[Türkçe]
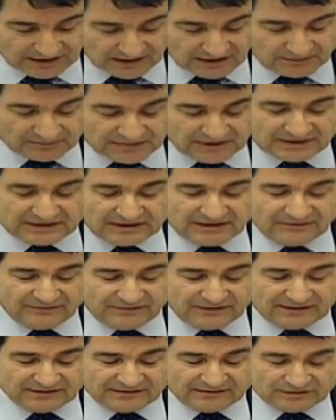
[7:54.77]
Birden
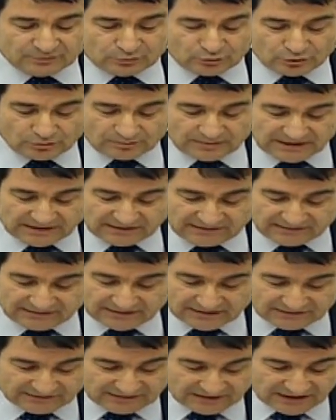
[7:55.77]
fazla dolum tesisine
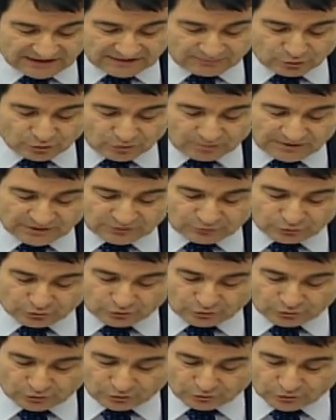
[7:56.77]
sahip olma
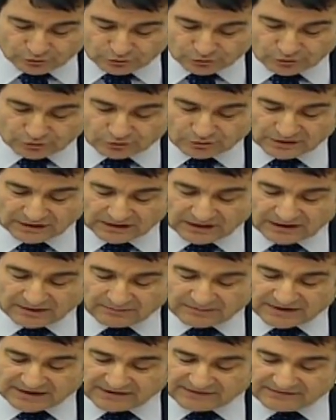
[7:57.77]
zorunluluğunun
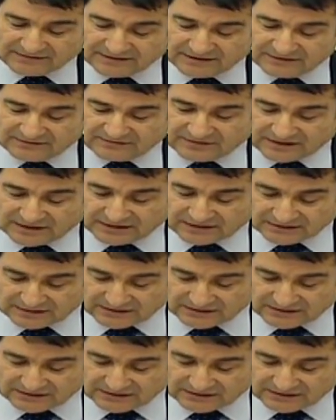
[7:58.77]
piyasanın sağlıklı